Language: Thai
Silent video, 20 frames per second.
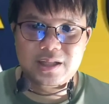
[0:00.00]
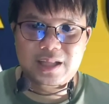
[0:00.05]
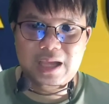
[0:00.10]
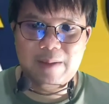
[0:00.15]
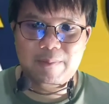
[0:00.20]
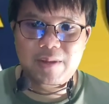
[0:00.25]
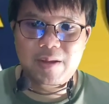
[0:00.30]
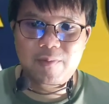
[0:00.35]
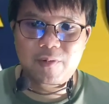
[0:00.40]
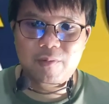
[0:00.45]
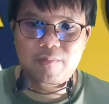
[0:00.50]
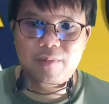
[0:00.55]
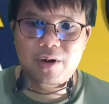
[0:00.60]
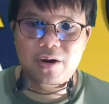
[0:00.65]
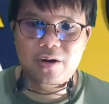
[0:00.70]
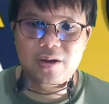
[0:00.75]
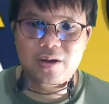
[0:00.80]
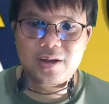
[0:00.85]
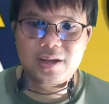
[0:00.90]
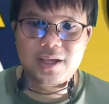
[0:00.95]
ตามที่ผม
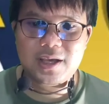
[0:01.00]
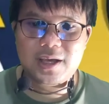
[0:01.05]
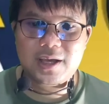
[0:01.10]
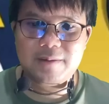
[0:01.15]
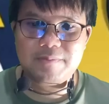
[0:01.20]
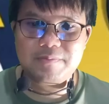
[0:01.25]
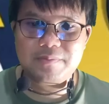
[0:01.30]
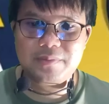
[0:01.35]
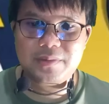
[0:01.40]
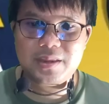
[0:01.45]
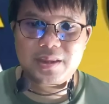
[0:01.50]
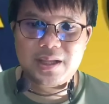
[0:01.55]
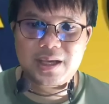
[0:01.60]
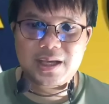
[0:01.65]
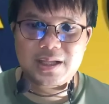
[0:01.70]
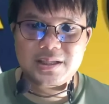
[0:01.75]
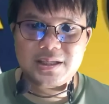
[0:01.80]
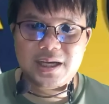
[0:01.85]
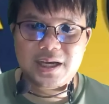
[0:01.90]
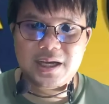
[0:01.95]
บอกนะครับ
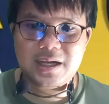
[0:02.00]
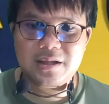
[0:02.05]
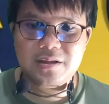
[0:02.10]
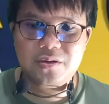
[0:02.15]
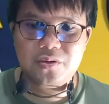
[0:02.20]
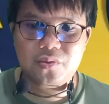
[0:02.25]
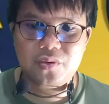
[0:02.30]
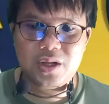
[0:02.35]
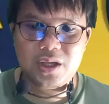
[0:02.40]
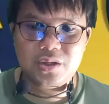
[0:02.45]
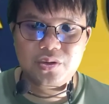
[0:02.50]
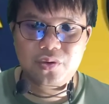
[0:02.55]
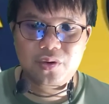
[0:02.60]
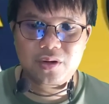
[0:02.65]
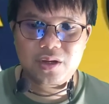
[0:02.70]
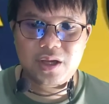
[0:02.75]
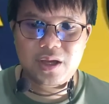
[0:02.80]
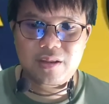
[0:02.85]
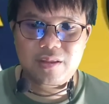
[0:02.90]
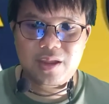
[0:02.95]
น่าจะอยู่ในช่วง
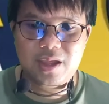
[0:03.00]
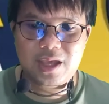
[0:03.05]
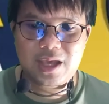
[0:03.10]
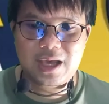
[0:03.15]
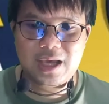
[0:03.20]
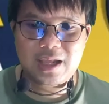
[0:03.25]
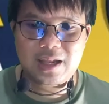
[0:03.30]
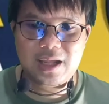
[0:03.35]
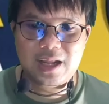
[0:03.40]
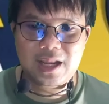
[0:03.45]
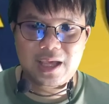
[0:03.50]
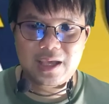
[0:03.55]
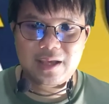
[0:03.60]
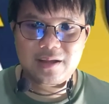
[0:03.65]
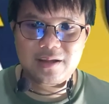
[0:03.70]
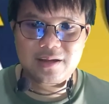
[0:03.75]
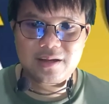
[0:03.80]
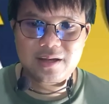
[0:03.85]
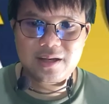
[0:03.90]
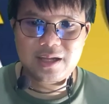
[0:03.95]
เดือนสิงหาเนี่ยแหละ
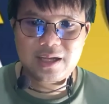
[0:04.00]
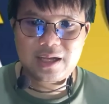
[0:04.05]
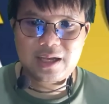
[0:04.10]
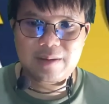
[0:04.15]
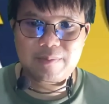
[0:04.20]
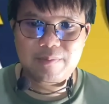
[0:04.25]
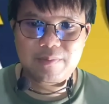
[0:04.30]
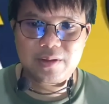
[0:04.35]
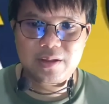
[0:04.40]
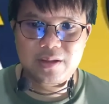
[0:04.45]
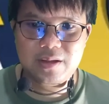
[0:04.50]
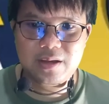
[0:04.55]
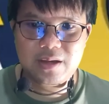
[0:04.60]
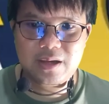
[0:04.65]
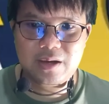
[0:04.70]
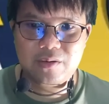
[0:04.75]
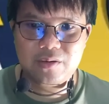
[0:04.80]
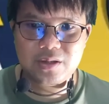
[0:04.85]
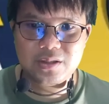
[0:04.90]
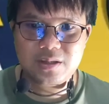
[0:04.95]
นะครับ
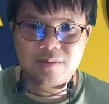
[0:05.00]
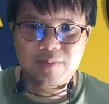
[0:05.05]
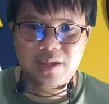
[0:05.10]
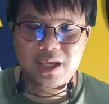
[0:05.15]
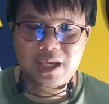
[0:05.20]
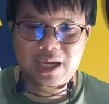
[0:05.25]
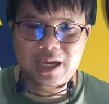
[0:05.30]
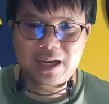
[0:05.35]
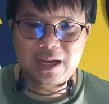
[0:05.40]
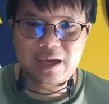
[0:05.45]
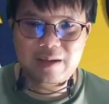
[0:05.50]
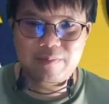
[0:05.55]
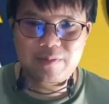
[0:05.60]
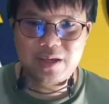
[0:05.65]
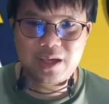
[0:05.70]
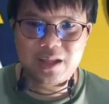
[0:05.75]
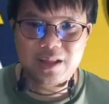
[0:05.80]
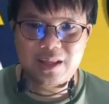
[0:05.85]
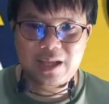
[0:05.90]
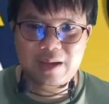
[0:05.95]
เขาก็จะมีการอัป
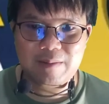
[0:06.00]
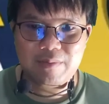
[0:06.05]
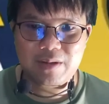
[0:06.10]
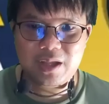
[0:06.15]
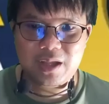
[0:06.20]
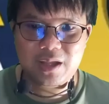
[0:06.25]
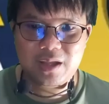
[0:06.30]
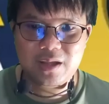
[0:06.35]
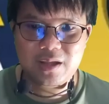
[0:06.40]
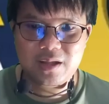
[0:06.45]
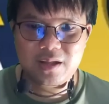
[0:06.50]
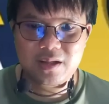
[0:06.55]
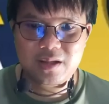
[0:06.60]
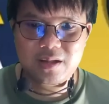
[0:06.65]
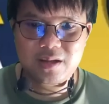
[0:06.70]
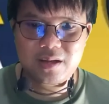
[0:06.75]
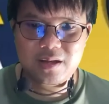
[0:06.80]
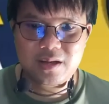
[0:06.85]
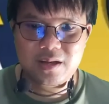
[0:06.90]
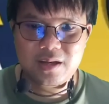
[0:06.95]
เกรดตามนี้
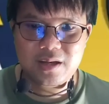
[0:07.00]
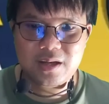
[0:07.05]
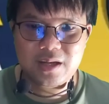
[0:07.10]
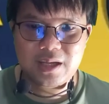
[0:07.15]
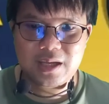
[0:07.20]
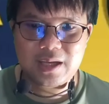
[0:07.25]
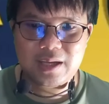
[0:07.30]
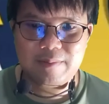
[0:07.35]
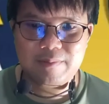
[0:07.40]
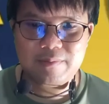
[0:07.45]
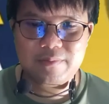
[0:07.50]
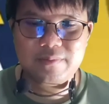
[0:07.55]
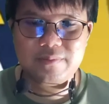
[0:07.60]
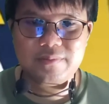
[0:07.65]
นะครับ